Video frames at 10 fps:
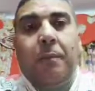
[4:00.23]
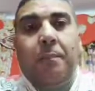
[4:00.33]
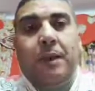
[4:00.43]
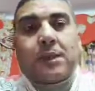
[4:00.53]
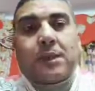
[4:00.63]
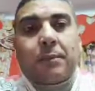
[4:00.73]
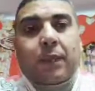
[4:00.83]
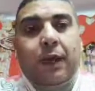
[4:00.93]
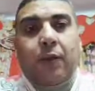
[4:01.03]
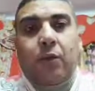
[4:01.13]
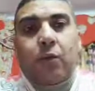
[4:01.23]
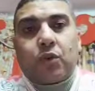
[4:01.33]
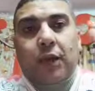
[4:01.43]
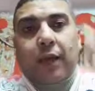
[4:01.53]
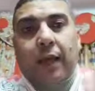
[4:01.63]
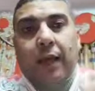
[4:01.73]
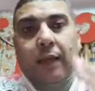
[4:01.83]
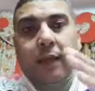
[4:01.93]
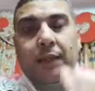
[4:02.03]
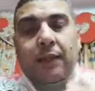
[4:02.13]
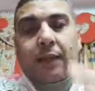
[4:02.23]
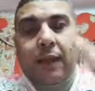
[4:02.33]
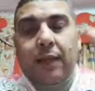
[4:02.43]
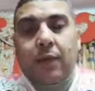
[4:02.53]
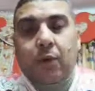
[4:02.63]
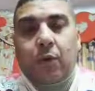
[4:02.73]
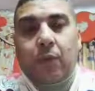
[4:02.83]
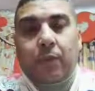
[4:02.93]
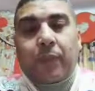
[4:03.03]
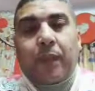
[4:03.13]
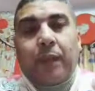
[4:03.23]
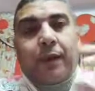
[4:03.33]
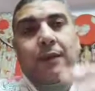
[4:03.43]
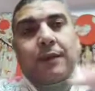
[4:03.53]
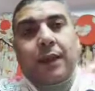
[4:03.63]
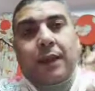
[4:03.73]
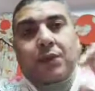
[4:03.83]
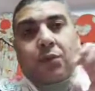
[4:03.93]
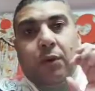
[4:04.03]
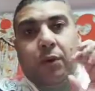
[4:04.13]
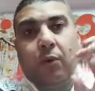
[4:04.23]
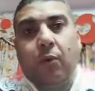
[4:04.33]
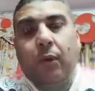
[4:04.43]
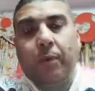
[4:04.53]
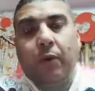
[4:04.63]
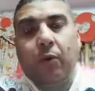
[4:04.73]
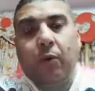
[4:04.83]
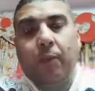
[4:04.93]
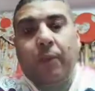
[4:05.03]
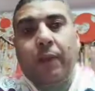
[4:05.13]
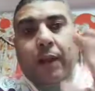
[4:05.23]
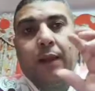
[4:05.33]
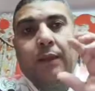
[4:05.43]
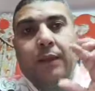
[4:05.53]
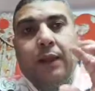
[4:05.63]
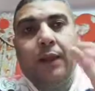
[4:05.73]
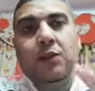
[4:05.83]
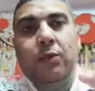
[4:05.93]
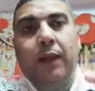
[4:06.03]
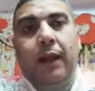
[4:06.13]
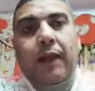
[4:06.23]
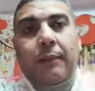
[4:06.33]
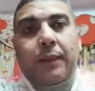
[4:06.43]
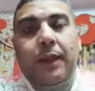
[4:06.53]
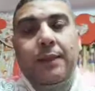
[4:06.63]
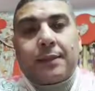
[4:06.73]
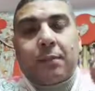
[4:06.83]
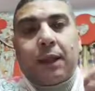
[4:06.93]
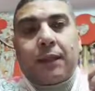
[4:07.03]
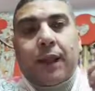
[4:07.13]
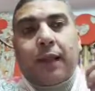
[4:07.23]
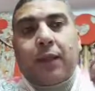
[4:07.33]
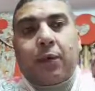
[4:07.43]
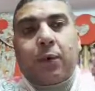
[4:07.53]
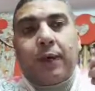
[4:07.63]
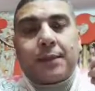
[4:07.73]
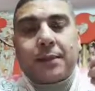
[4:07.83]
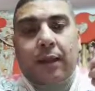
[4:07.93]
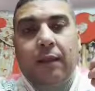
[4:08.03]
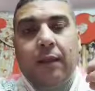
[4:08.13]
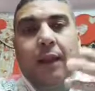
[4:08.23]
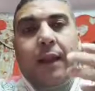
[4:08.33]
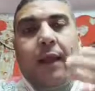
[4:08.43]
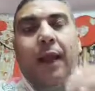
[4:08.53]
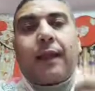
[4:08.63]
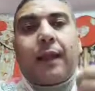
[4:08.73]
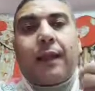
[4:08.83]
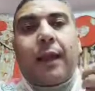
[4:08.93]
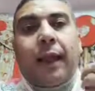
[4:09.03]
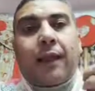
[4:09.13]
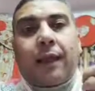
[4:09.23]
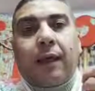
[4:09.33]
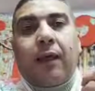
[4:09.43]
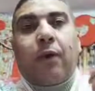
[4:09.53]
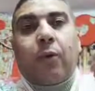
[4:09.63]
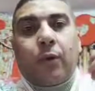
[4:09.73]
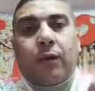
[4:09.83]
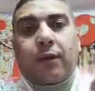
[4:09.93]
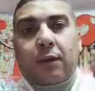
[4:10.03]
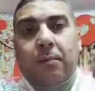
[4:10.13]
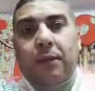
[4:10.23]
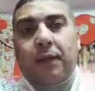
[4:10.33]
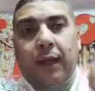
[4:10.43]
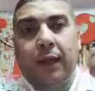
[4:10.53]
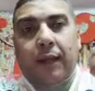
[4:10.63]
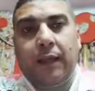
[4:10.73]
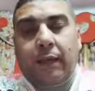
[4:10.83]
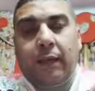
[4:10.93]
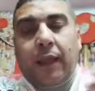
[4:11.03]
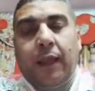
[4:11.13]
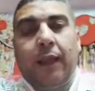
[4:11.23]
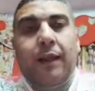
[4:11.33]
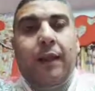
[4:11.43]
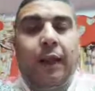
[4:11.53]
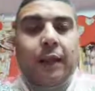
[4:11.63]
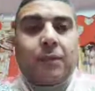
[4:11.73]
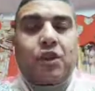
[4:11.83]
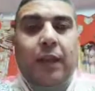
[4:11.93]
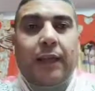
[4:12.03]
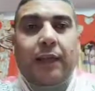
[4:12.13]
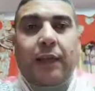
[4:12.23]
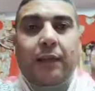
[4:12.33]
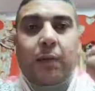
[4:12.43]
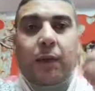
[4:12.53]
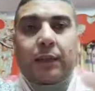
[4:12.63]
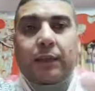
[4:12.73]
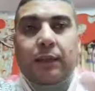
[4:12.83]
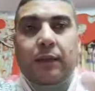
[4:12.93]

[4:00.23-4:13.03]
بس ما تخلوش الحاجة دي تخليكم تتناسوا الإخوة بينكم تتناسوا الحاجة بتاعت زمان الحاجة الكويسة الحاجة اللي إحنا كنا اتربينا عليها اللي إحنا مش لاقيينها دلوقتي